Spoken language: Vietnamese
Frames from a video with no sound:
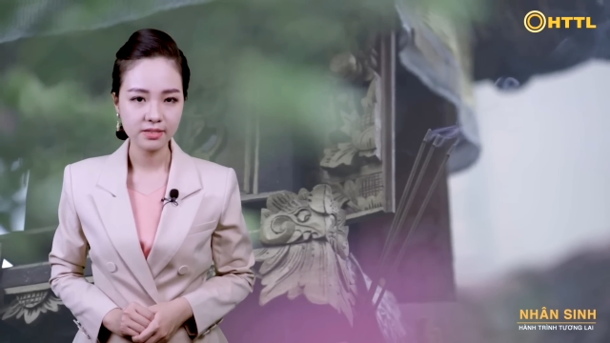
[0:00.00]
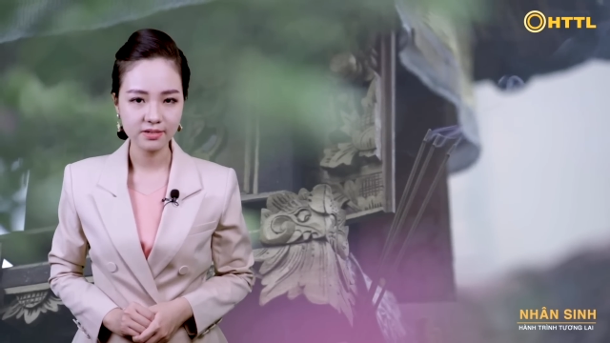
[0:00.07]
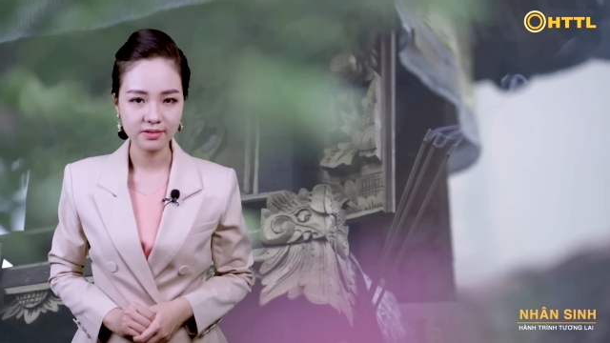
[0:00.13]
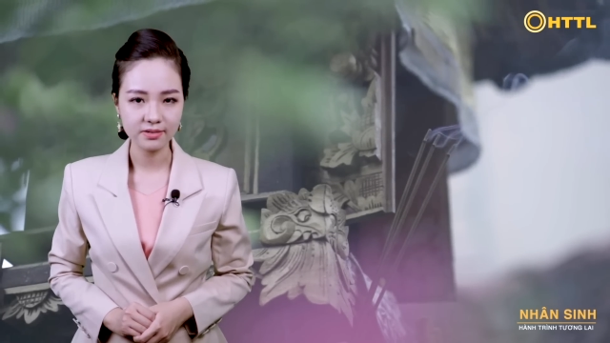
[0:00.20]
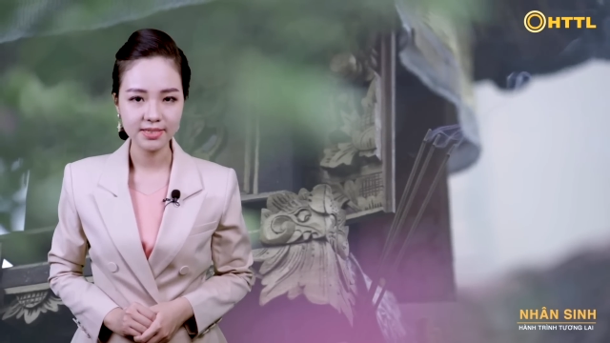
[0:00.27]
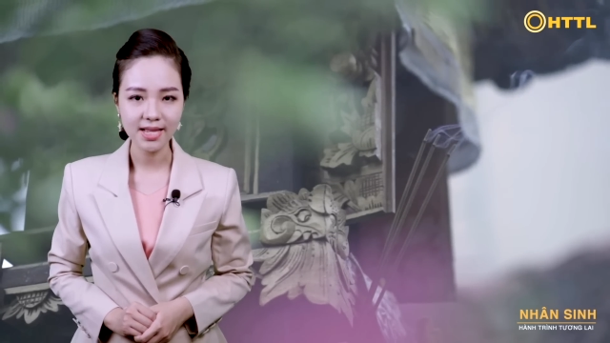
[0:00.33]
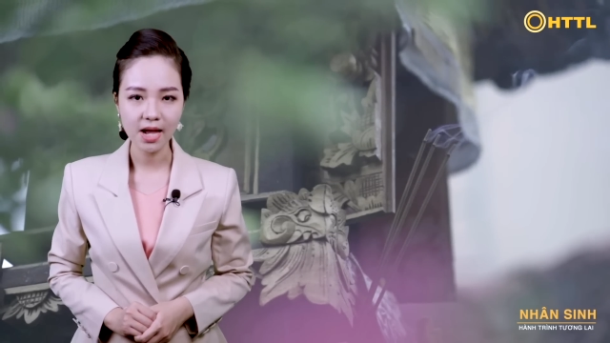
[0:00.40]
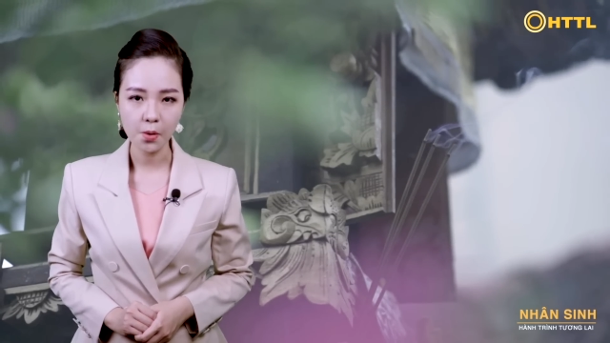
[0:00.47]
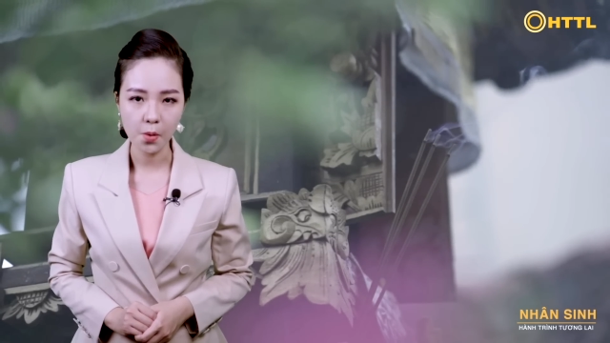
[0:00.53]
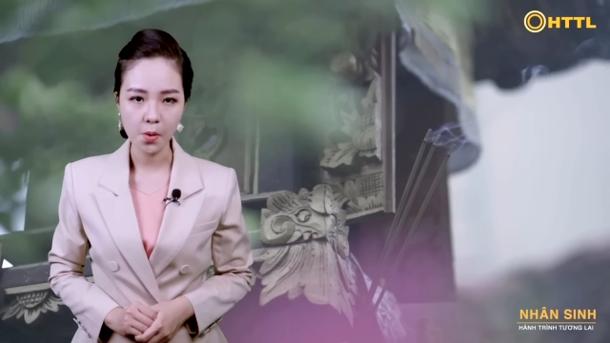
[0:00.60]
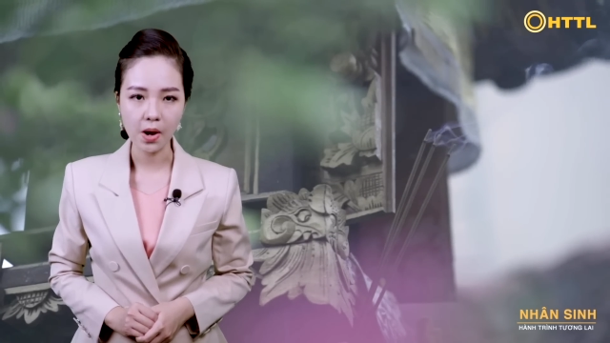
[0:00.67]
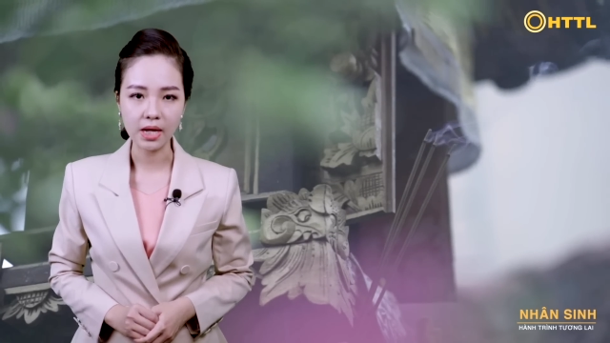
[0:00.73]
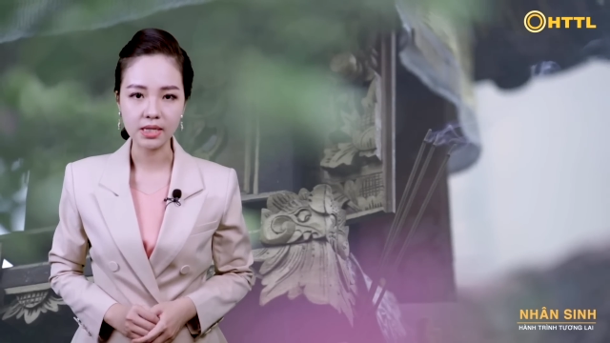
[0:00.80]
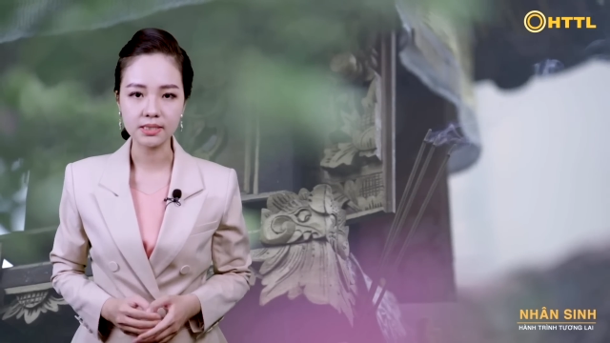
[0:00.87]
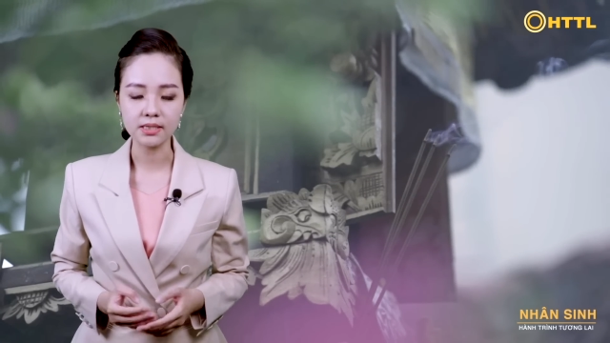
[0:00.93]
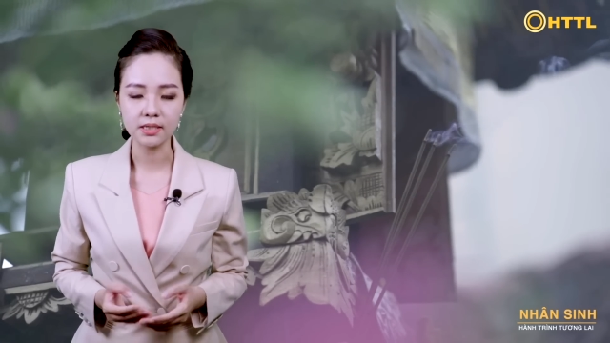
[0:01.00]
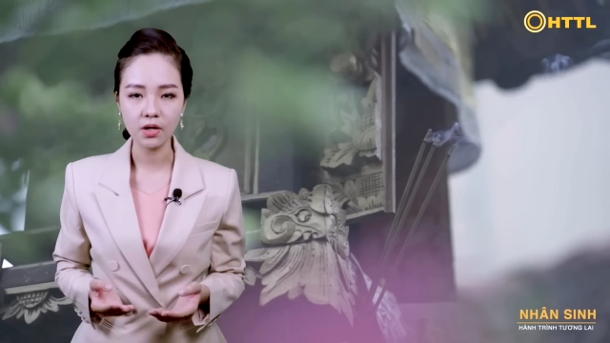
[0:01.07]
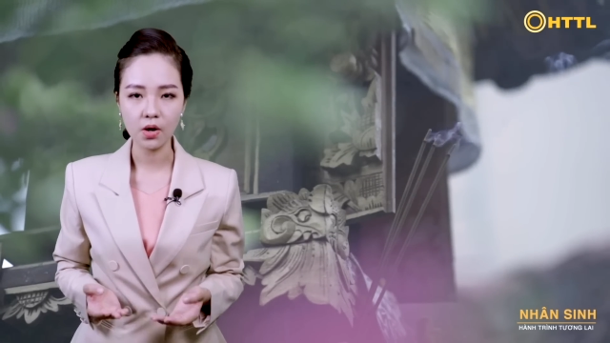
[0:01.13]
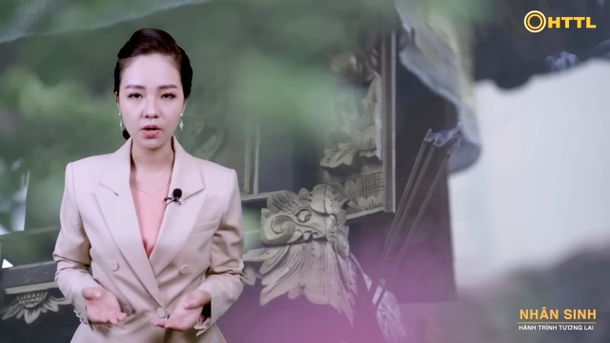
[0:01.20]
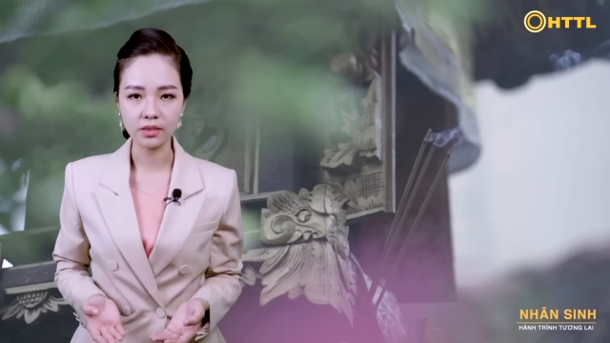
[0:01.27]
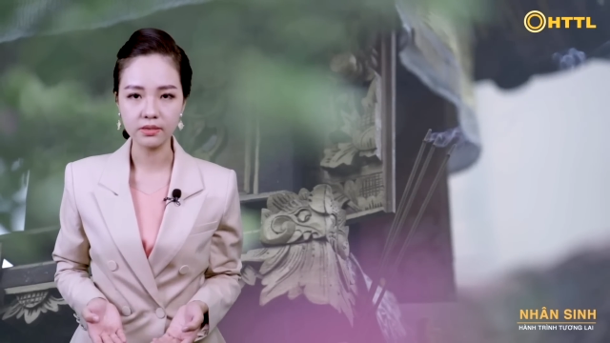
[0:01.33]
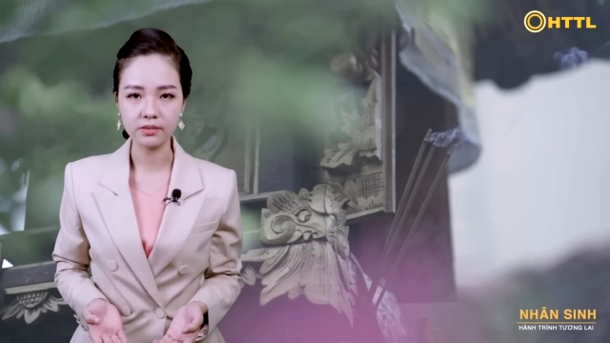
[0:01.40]
sự giao hòa giữa
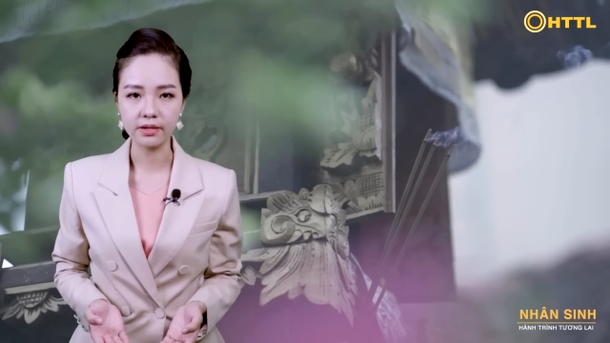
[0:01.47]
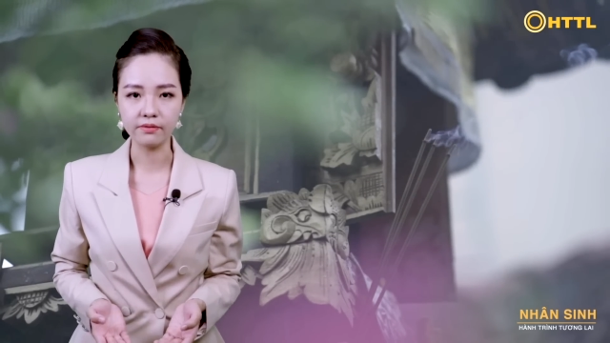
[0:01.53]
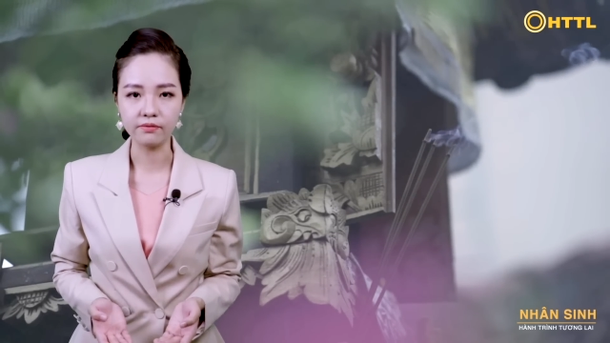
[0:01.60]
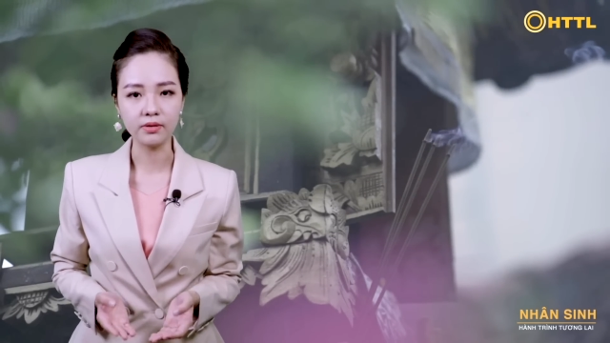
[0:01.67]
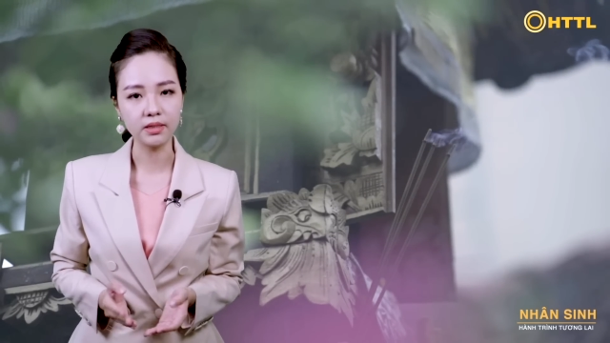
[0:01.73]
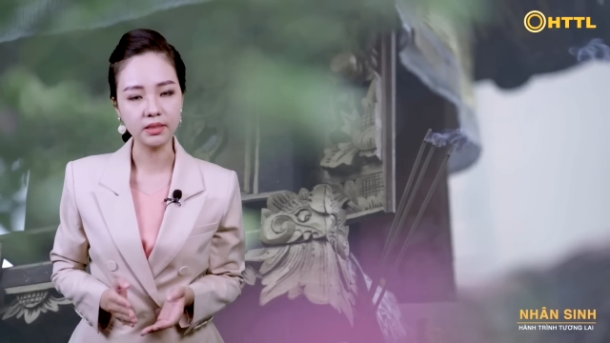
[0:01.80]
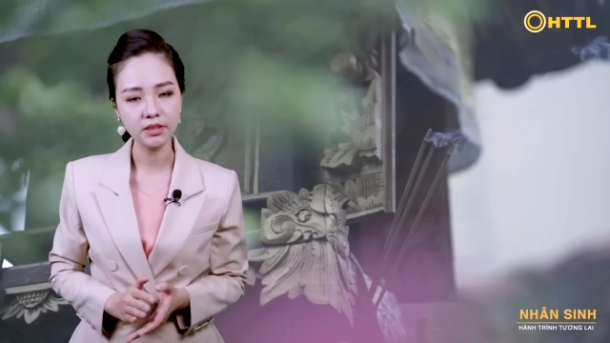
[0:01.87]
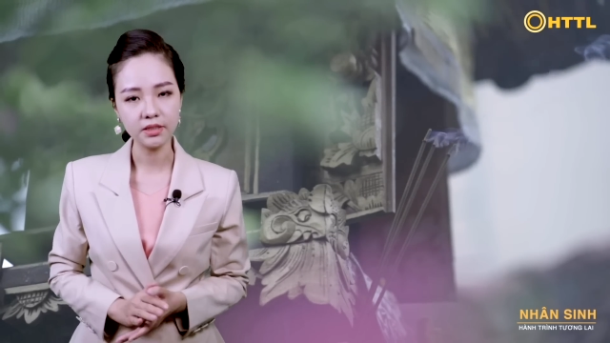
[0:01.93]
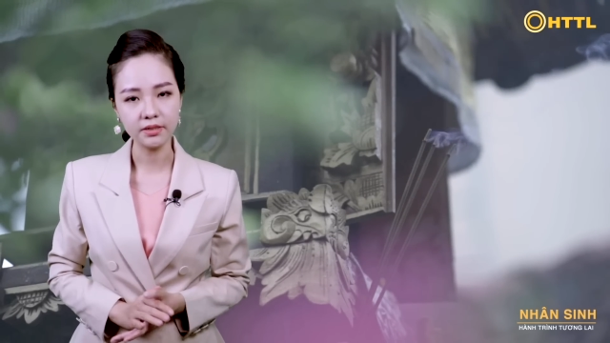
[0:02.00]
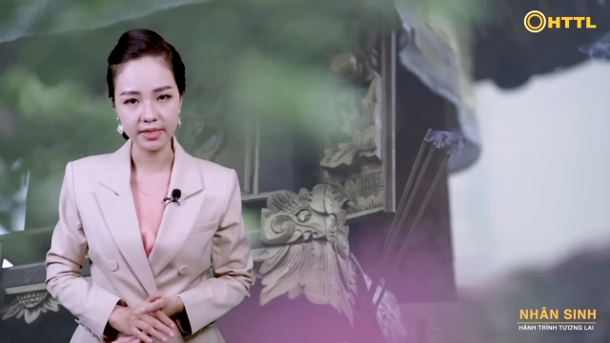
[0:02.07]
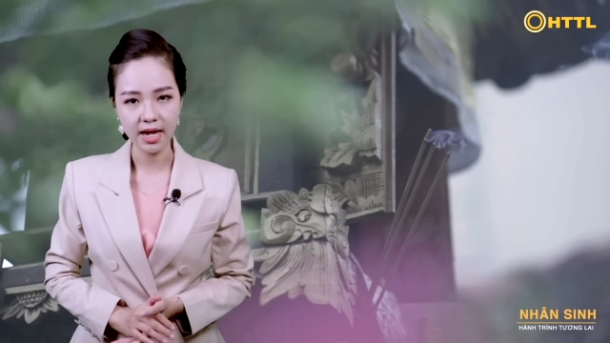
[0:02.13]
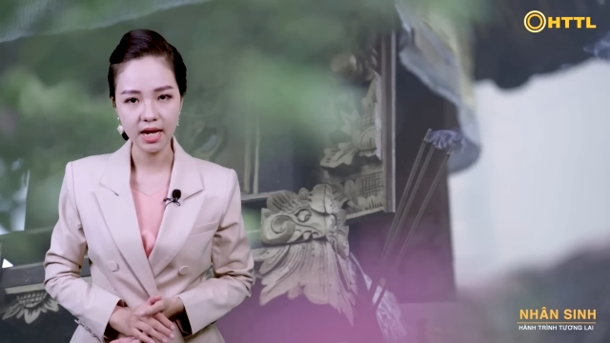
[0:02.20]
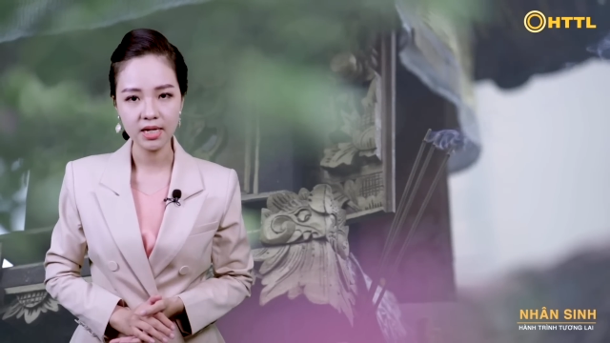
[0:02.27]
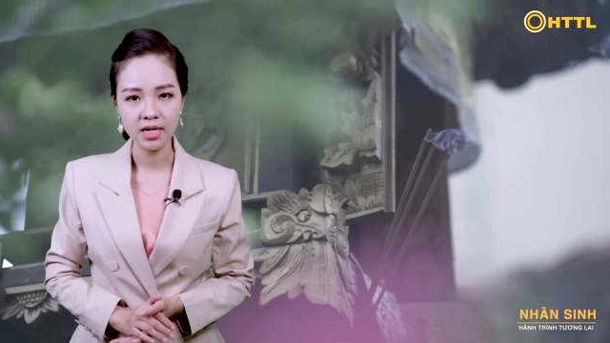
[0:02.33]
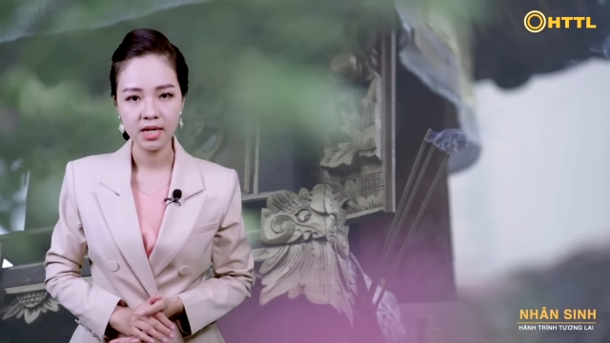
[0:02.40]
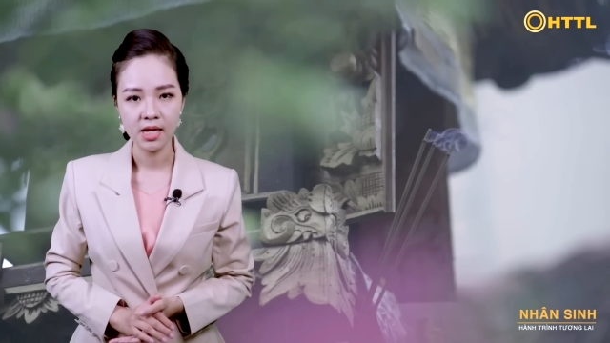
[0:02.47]
con người với trời đất,